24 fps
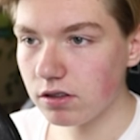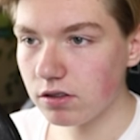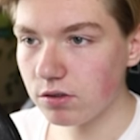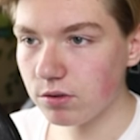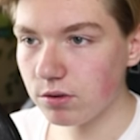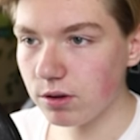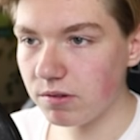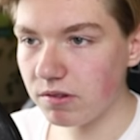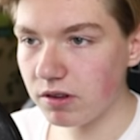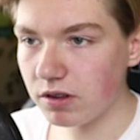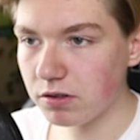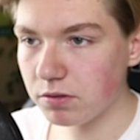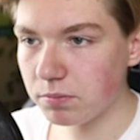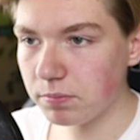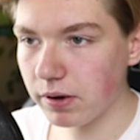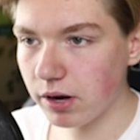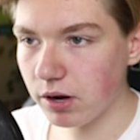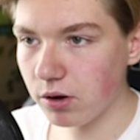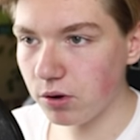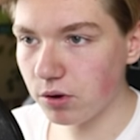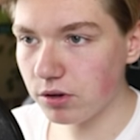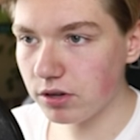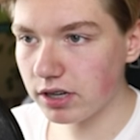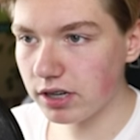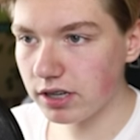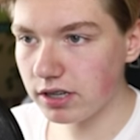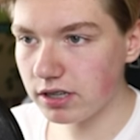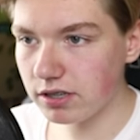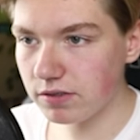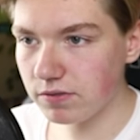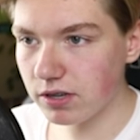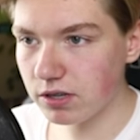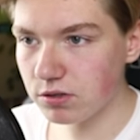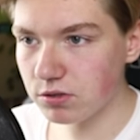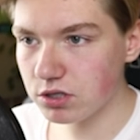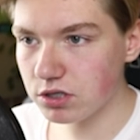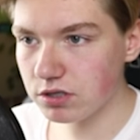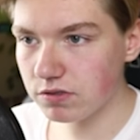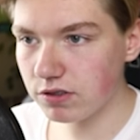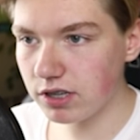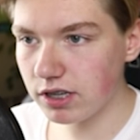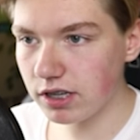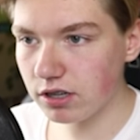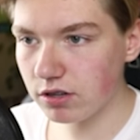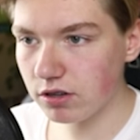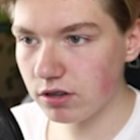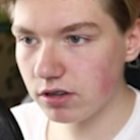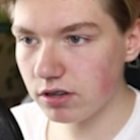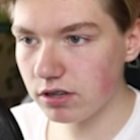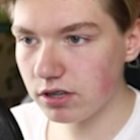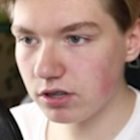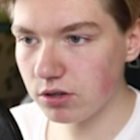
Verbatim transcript: So, wir haben jetzt ein paar Goldringe, die wir durchfliegen können.